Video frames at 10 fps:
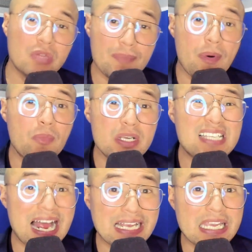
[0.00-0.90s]
tipo muy
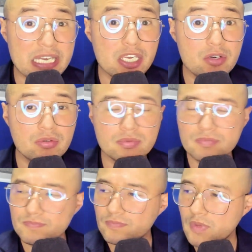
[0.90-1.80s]
sanguíneo.
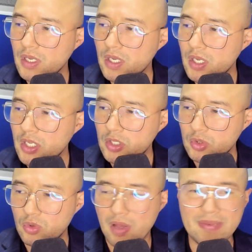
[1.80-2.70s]

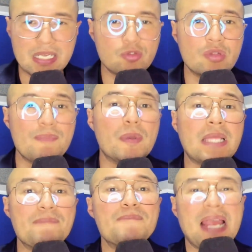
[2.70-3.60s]
Dudamel es un tipo
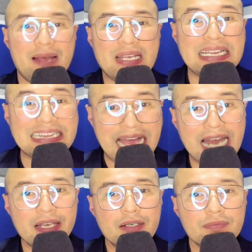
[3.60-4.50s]

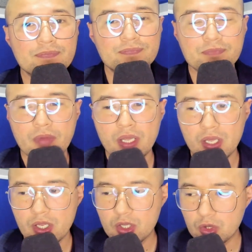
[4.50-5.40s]
temperamental.
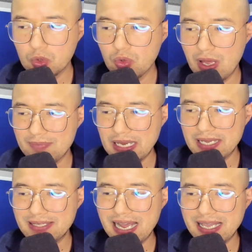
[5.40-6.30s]
Dudamel
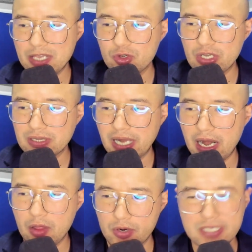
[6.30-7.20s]
es de aquellos
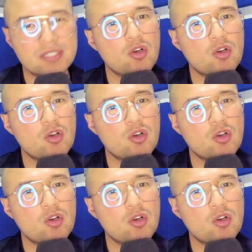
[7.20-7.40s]
entrenadores